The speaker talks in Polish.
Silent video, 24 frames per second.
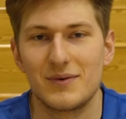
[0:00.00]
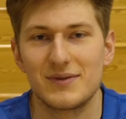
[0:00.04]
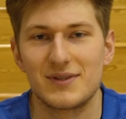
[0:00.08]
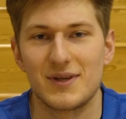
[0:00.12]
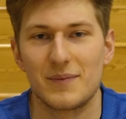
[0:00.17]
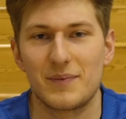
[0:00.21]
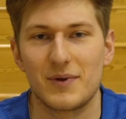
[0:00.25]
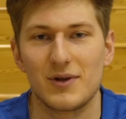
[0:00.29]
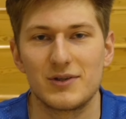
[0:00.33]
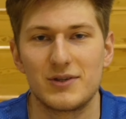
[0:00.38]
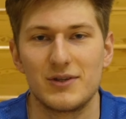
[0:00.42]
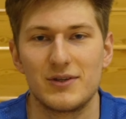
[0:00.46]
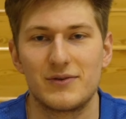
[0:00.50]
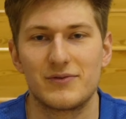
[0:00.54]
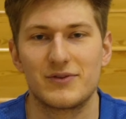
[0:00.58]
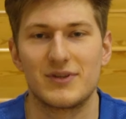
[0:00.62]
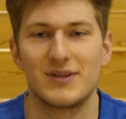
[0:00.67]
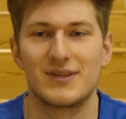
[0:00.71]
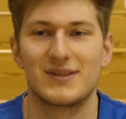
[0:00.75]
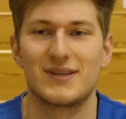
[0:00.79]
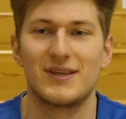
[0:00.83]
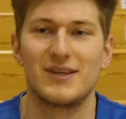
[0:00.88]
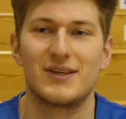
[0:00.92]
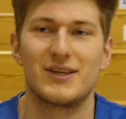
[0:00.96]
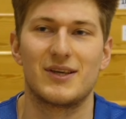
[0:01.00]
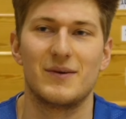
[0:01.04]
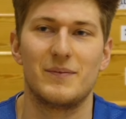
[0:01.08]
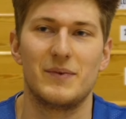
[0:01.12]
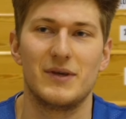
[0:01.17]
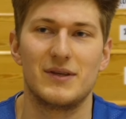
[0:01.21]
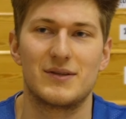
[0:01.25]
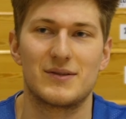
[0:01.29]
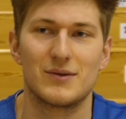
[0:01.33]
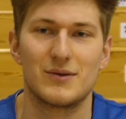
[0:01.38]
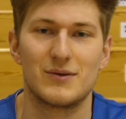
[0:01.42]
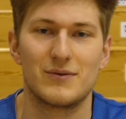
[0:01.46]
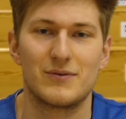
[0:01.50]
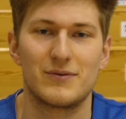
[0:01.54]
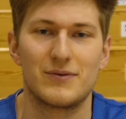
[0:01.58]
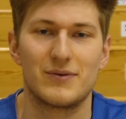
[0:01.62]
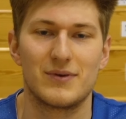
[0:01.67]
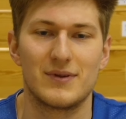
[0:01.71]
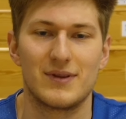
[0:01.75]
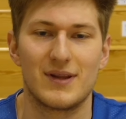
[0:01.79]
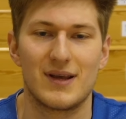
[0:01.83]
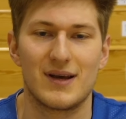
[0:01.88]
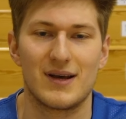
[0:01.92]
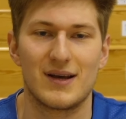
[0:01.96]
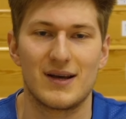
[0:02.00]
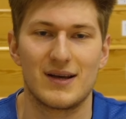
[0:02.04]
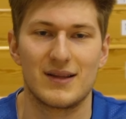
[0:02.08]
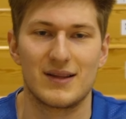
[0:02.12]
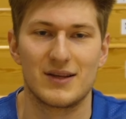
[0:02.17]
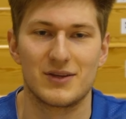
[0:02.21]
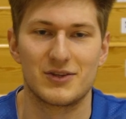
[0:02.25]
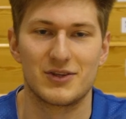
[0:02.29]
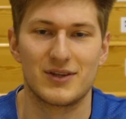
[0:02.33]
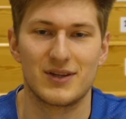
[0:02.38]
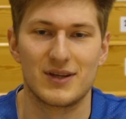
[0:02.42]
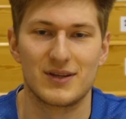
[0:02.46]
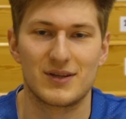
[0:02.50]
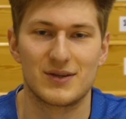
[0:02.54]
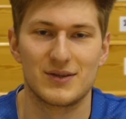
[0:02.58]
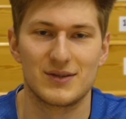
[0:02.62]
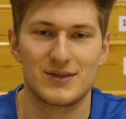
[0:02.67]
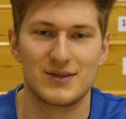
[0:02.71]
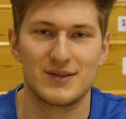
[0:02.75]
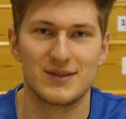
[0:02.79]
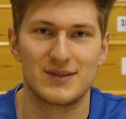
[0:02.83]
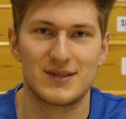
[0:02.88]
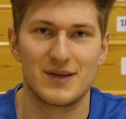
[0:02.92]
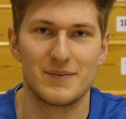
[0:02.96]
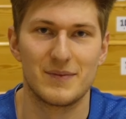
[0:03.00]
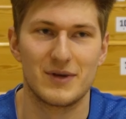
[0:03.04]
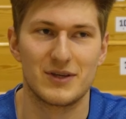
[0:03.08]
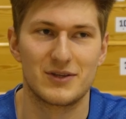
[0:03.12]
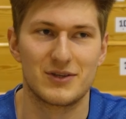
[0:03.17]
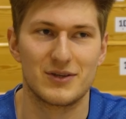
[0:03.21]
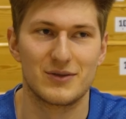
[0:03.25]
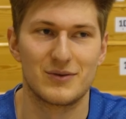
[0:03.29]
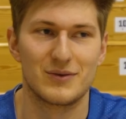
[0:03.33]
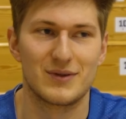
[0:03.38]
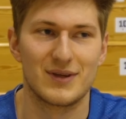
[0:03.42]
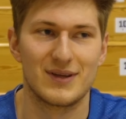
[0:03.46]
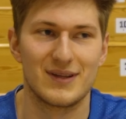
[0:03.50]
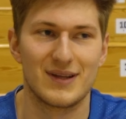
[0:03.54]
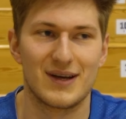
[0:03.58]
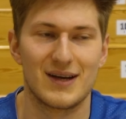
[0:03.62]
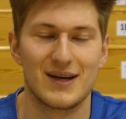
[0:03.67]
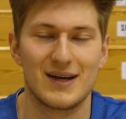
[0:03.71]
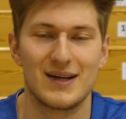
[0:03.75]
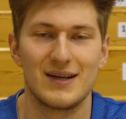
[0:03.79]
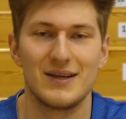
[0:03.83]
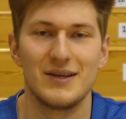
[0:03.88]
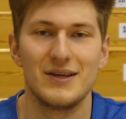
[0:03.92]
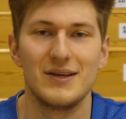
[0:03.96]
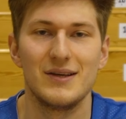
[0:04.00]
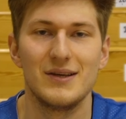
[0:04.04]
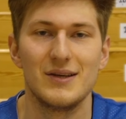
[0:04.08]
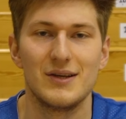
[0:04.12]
zaprosić wszystkich kibiców na nasze nadchodzące mecze tutaj na hali.